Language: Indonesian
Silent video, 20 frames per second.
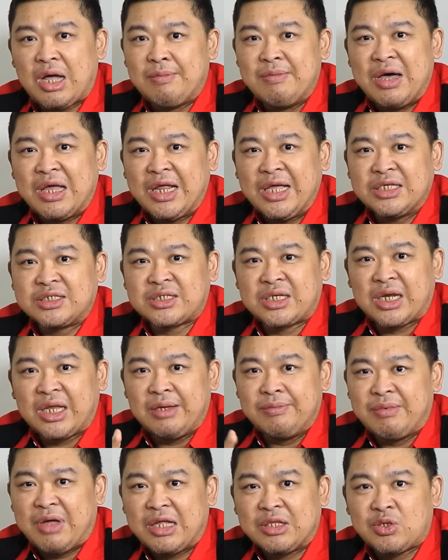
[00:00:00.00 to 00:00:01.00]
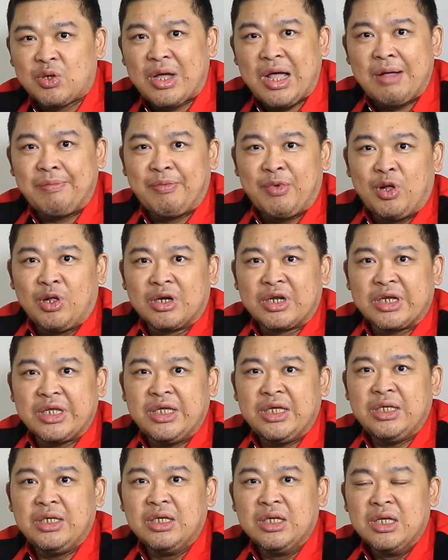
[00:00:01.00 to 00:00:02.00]
kabar eskrim atau
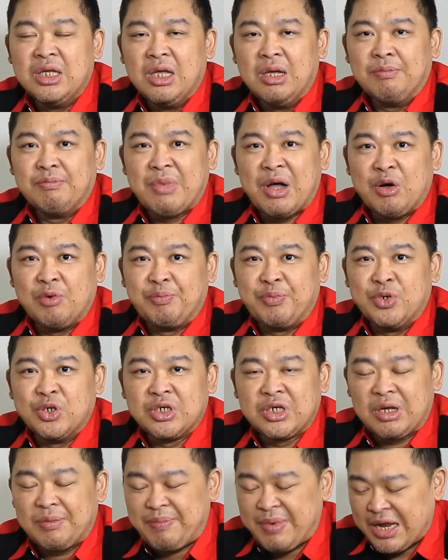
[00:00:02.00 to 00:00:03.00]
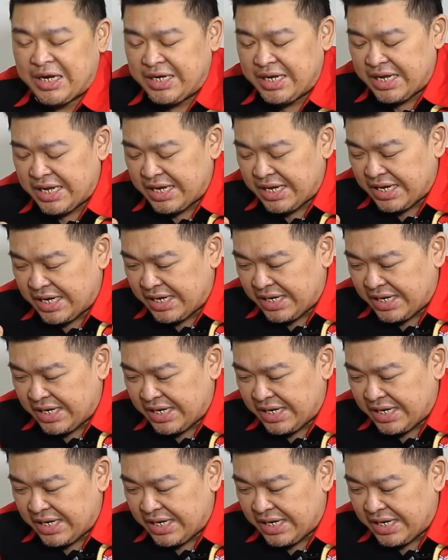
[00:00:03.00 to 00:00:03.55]
kapolri maupun kepada